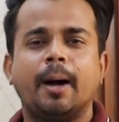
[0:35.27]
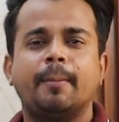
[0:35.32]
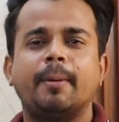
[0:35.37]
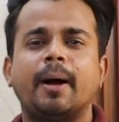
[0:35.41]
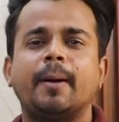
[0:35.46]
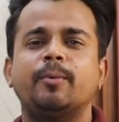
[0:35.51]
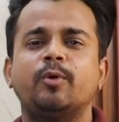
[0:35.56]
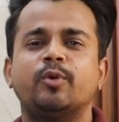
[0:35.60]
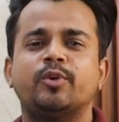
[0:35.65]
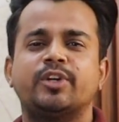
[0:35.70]

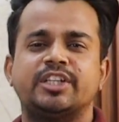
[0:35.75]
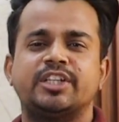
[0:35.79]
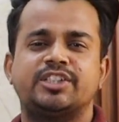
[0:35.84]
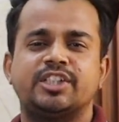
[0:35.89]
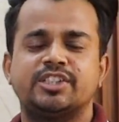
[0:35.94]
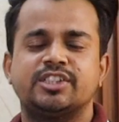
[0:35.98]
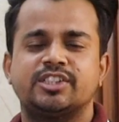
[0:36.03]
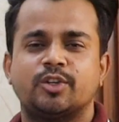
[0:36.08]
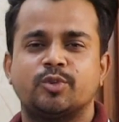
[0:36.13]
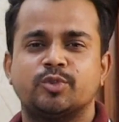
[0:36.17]
अब आप लोग ये
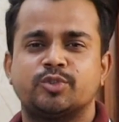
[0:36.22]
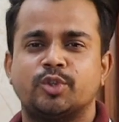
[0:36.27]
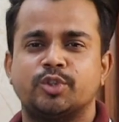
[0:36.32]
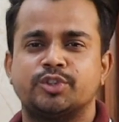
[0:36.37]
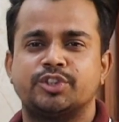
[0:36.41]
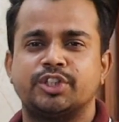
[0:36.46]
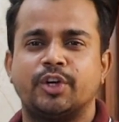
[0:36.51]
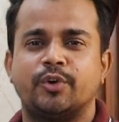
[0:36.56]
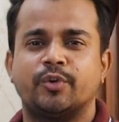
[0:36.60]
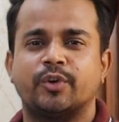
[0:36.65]
चीज़ ज़रूर
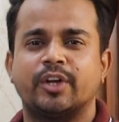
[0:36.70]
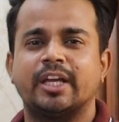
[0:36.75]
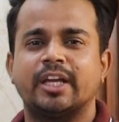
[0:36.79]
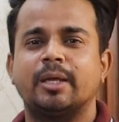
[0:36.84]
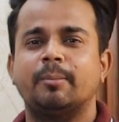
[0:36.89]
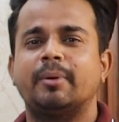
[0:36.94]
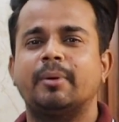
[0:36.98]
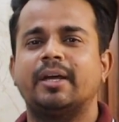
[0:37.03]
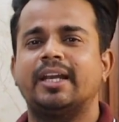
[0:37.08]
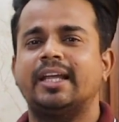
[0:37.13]
सोच रहे
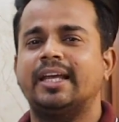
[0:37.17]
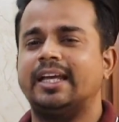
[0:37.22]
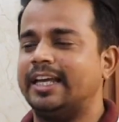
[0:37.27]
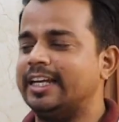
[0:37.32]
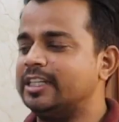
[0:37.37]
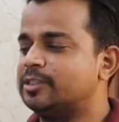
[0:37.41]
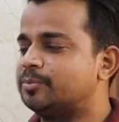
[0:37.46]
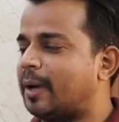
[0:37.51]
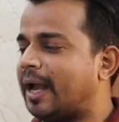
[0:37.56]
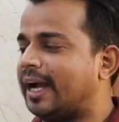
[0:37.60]
होंगे कि मैंने
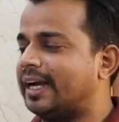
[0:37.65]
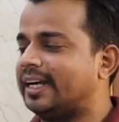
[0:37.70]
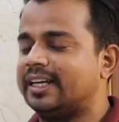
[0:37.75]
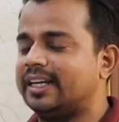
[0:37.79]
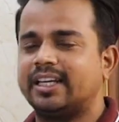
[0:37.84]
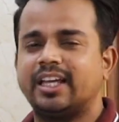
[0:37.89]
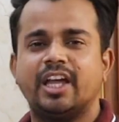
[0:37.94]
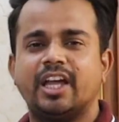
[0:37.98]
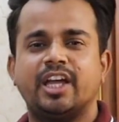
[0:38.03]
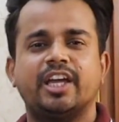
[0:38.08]
इस
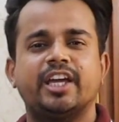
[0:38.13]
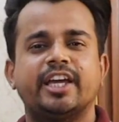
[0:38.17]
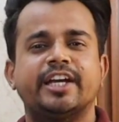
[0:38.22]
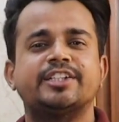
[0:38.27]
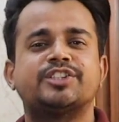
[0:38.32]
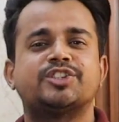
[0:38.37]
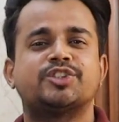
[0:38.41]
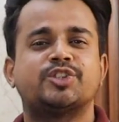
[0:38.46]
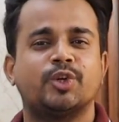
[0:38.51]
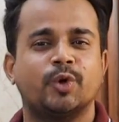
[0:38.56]
बैटरी के ए
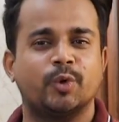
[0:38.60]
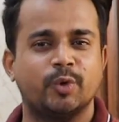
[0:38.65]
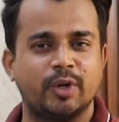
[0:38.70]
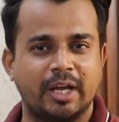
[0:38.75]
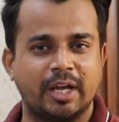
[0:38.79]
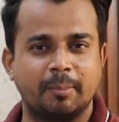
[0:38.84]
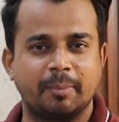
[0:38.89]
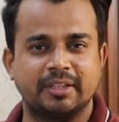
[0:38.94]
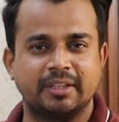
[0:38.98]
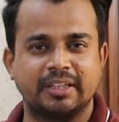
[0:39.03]
एच क्यों
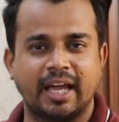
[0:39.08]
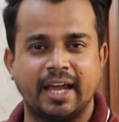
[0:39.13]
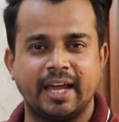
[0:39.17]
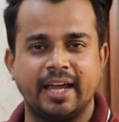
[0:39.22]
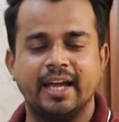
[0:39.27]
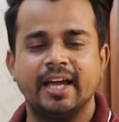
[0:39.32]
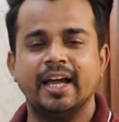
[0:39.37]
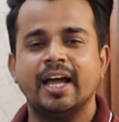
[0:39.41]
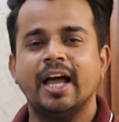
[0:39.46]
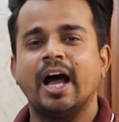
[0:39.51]
नहीं
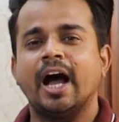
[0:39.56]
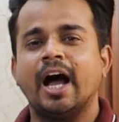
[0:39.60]
बताए